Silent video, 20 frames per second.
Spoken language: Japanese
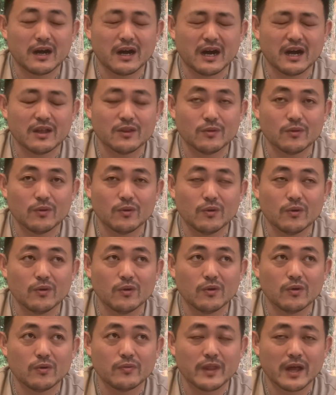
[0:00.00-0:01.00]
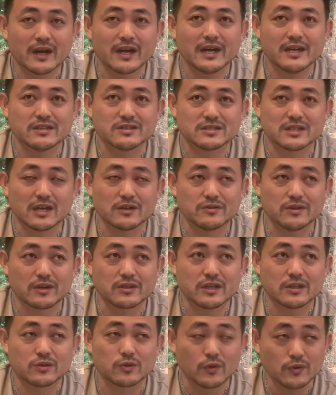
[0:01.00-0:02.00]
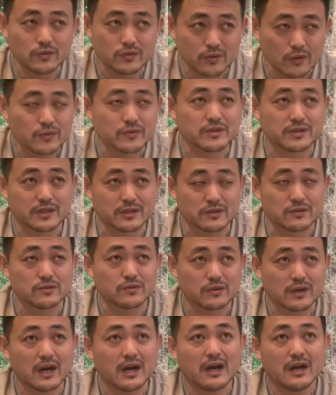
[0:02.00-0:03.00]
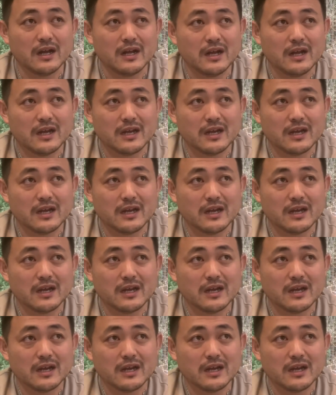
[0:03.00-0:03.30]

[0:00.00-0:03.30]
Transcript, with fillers: あのー、長い付き合いの中でどんどん出てくるのが、